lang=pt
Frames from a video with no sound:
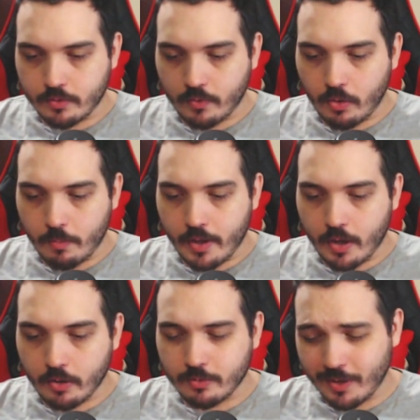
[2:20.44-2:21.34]
um valor bem
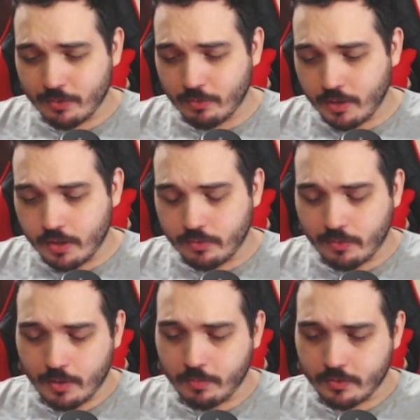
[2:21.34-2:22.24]
alto, mas o crítico
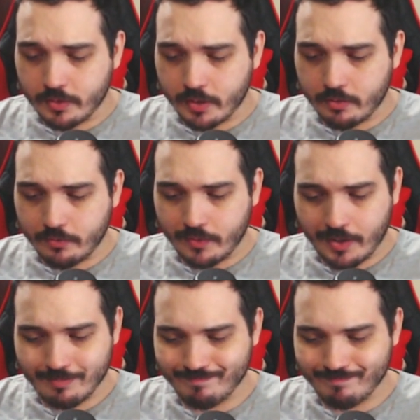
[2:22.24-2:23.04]
que ele podia ativar